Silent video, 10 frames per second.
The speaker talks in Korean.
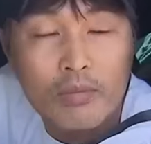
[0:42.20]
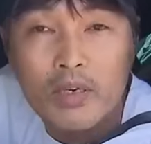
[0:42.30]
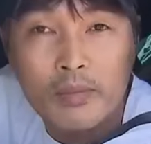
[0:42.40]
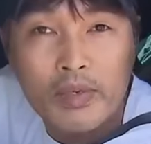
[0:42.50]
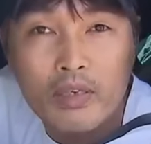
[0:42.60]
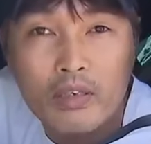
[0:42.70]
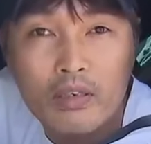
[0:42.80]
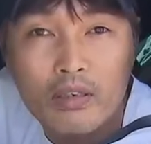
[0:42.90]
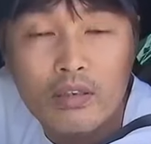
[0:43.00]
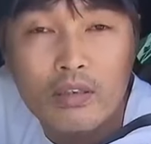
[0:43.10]
많이
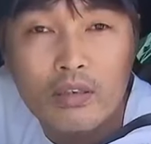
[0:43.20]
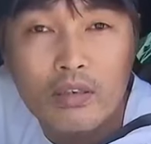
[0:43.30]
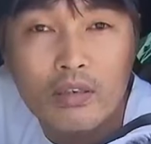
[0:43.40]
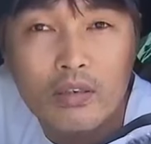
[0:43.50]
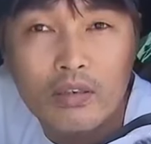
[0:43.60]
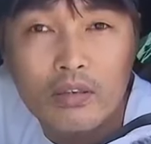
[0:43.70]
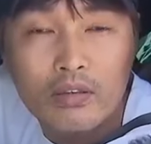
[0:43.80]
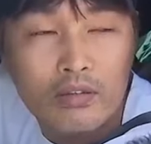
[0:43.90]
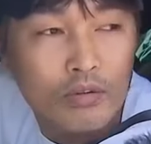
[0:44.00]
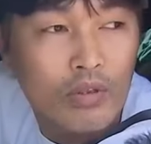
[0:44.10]
밀리니까
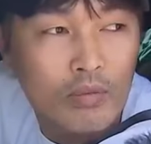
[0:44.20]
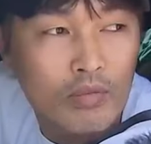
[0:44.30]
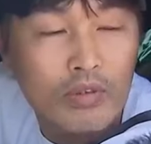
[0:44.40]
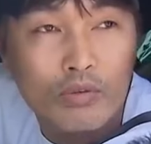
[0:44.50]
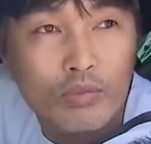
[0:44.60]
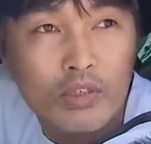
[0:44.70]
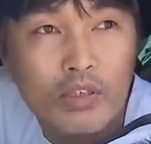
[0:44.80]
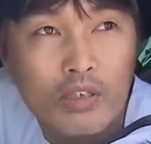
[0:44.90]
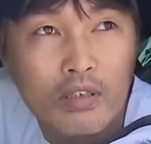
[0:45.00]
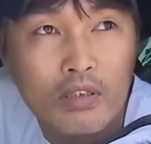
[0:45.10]
그것 때문에 좀
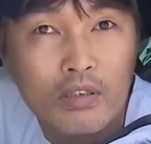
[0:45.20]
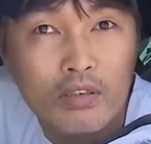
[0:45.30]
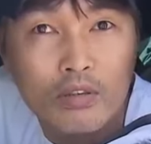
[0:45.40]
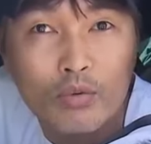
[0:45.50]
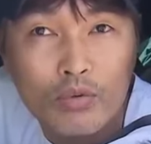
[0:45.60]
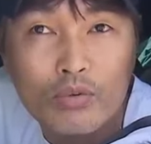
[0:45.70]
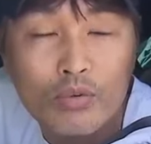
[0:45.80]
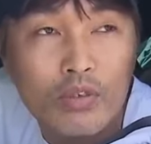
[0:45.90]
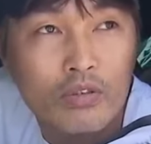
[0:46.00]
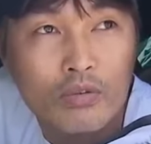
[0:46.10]
시간이 도로
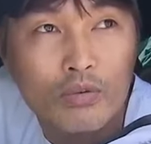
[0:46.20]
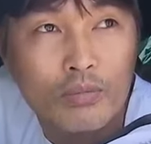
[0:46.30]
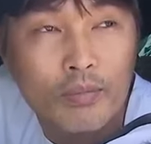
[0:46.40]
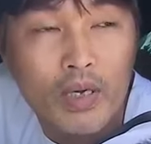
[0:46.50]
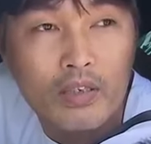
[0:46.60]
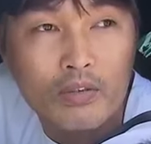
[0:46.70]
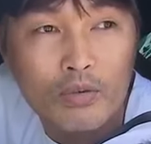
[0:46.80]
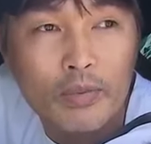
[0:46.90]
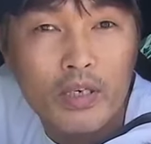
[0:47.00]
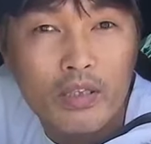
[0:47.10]
쪽에서 좀 많이
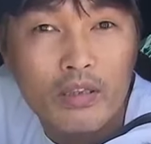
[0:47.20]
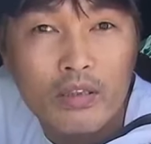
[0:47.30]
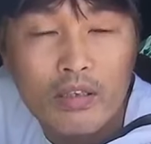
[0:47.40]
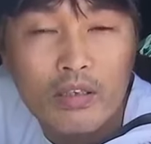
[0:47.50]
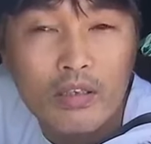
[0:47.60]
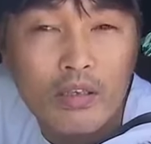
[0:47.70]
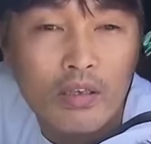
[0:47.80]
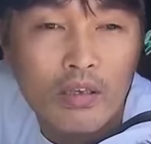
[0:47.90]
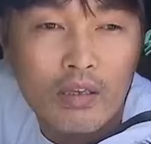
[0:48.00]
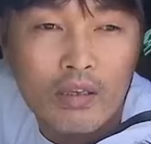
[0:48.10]
소비가 됐는데
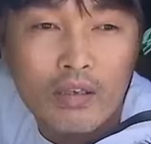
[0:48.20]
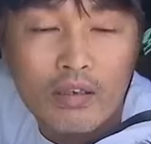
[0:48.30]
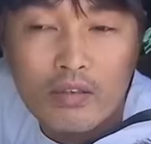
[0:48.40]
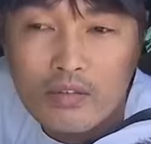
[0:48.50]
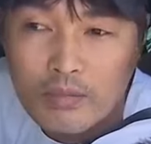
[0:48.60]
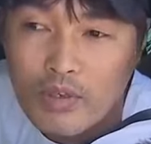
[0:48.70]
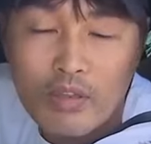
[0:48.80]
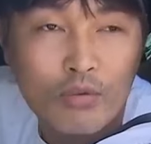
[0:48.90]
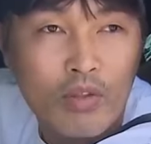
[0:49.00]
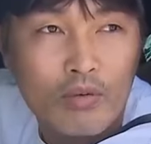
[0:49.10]
좀
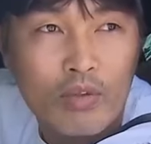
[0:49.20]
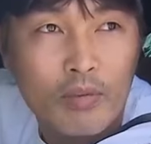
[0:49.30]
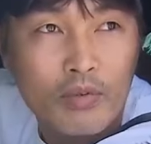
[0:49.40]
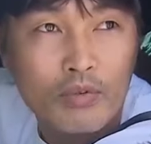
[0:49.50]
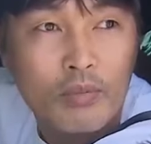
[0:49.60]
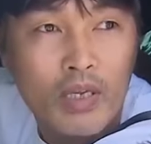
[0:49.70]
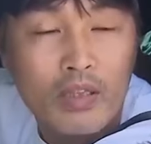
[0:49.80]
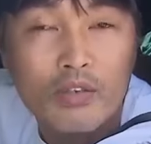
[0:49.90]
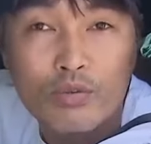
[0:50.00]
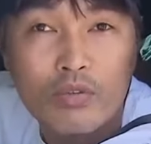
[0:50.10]
개통되고 나면 좀
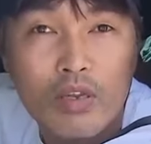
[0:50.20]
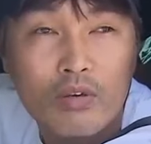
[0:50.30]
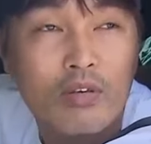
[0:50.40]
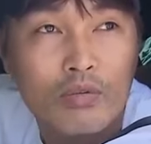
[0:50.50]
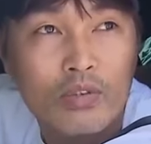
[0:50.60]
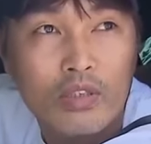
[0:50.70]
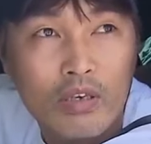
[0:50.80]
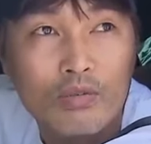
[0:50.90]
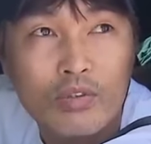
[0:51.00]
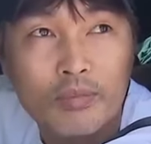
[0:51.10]
많이 단축될 거라고
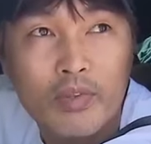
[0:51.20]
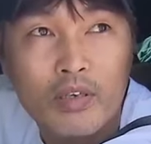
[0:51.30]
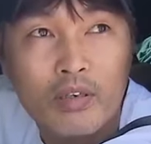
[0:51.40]
기대하고 있습니다.